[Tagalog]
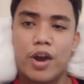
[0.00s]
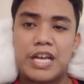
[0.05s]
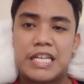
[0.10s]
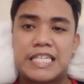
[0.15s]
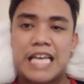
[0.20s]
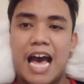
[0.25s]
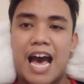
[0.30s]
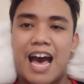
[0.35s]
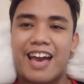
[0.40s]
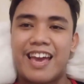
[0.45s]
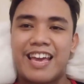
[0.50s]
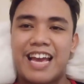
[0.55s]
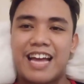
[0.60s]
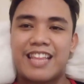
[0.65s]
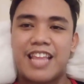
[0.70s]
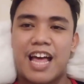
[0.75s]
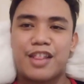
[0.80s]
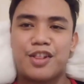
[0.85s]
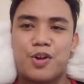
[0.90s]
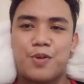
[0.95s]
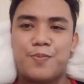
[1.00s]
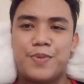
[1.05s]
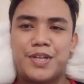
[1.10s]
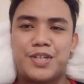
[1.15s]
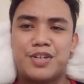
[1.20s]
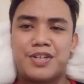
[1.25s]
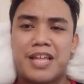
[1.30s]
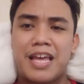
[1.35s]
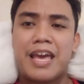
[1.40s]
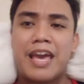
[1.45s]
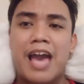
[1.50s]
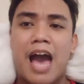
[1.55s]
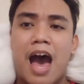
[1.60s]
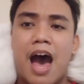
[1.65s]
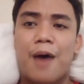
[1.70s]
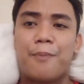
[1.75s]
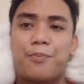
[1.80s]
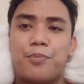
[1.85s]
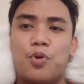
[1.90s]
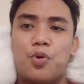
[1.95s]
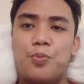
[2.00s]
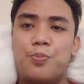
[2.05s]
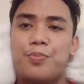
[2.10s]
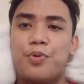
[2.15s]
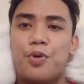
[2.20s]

kayo sa aking another video na i-upload